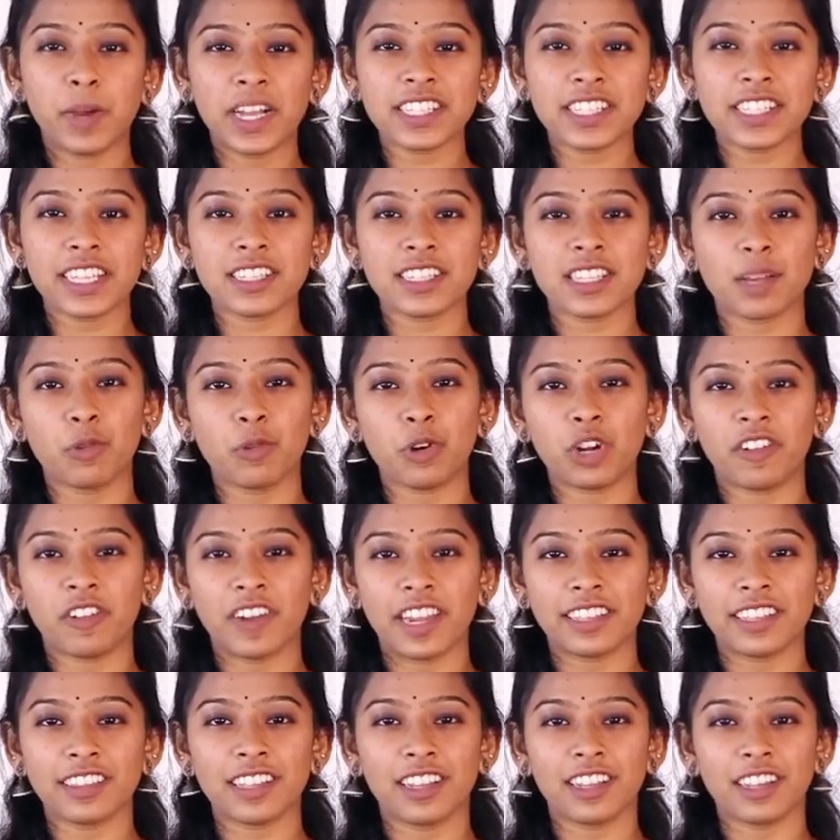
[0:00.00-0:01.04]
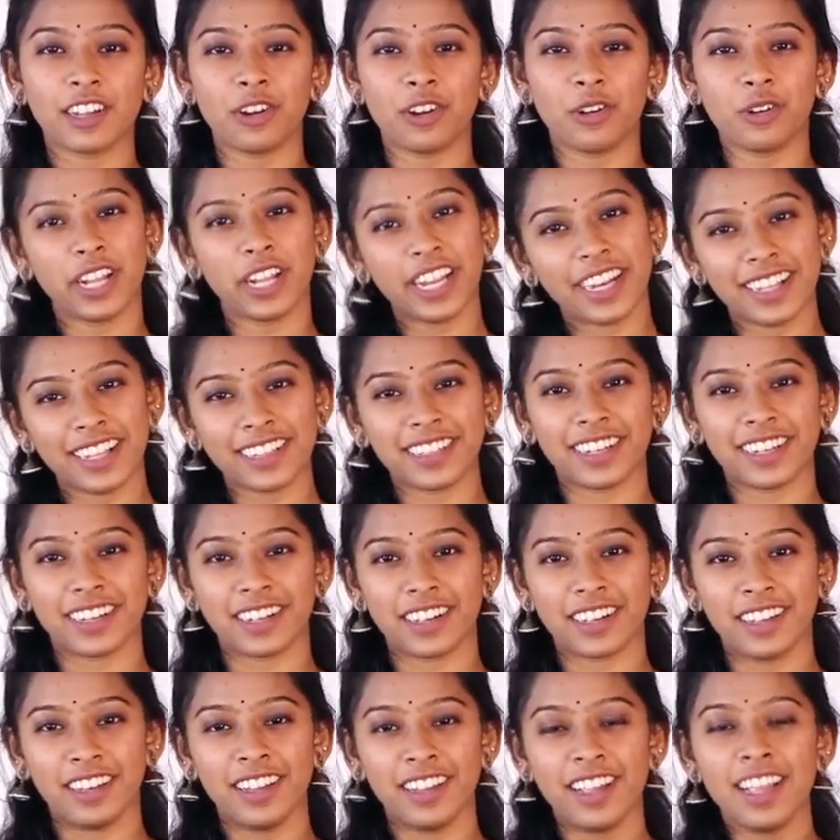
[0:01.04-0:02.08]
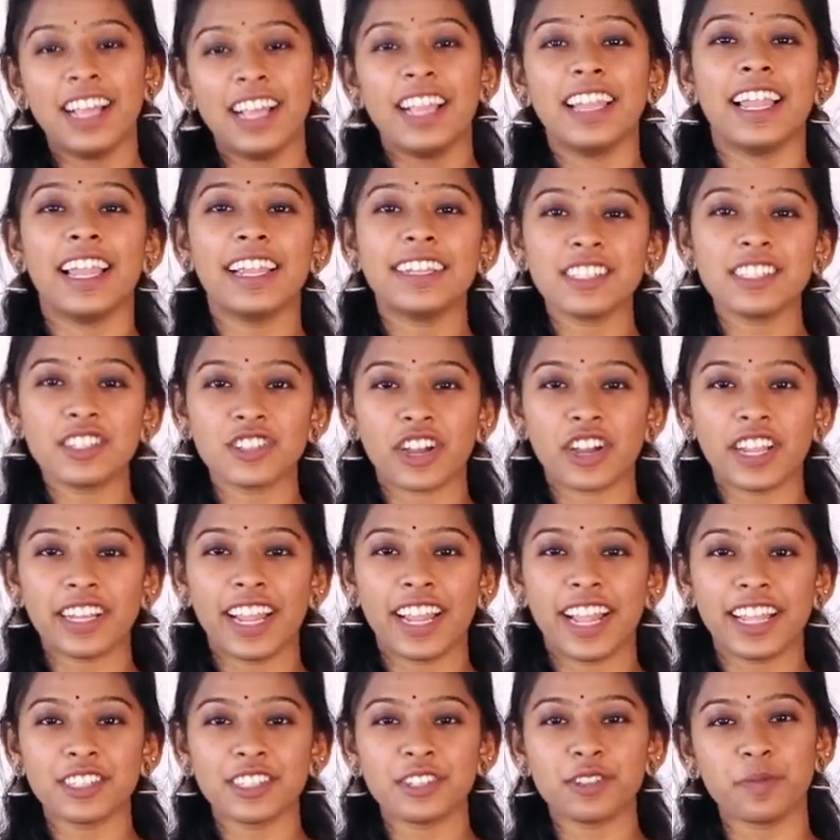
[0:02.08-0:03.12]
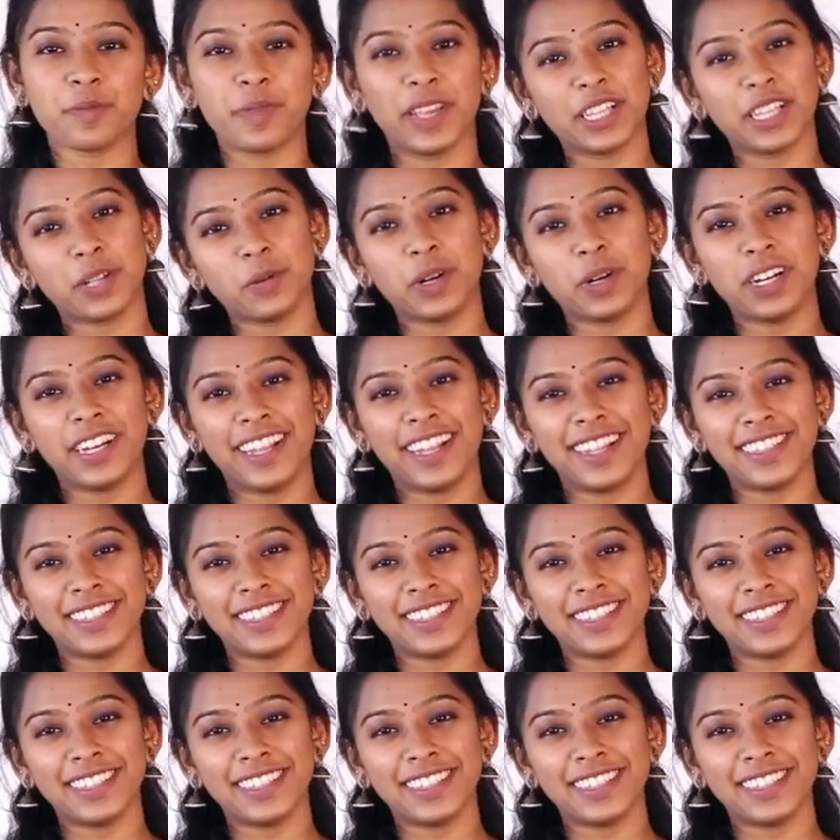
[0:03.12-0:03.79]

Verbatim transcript: பாஸ்கெட் சமூக வலைதளங்களோடு இணைந்திருங்கள் லெட் இஸ் ஜாயின் ஹேண்ட்ஸ் டு மேக் த வேர்ல்ட்